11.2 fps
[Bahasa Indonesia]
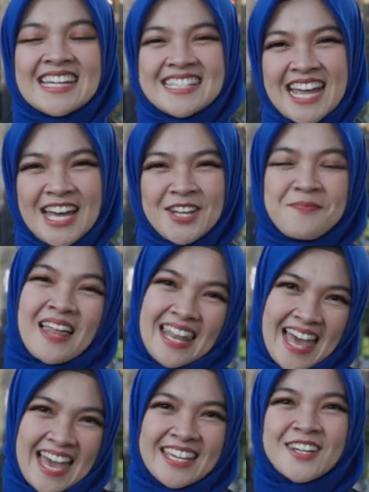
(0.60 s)
Jangan lupa
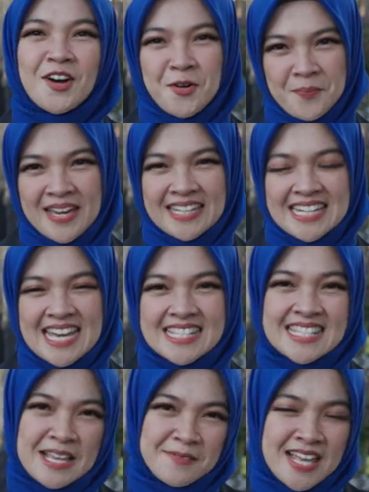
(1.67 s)
like, komen, dan
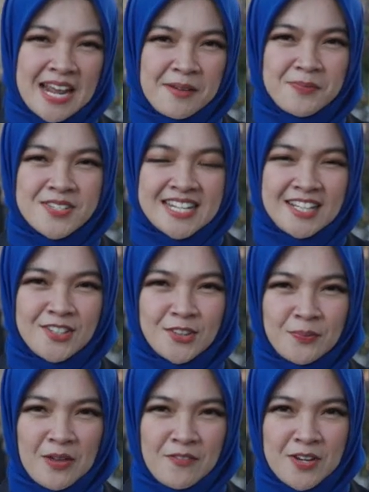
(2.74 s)
subscribe channel
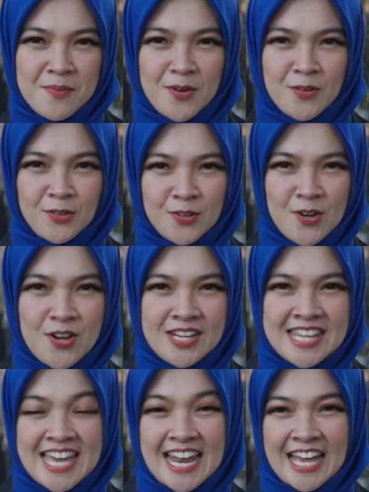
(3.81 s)
YouTube TVRI Bengkulu
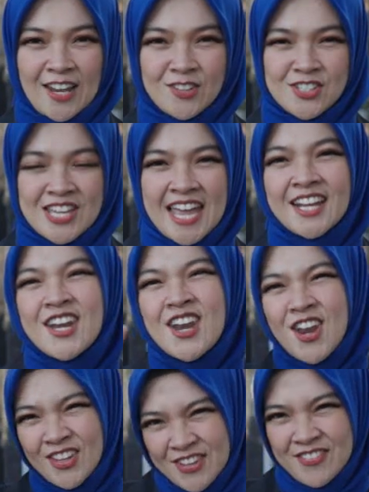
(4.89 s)
dan nyalakan lonceng
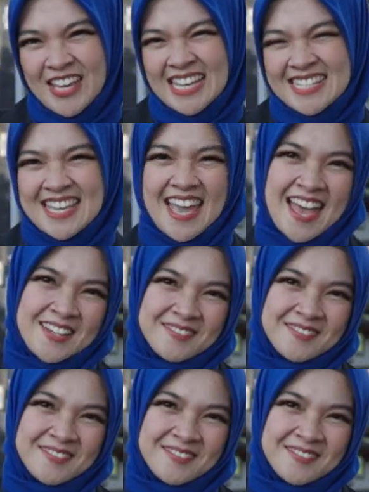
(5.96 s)
notifikasinya.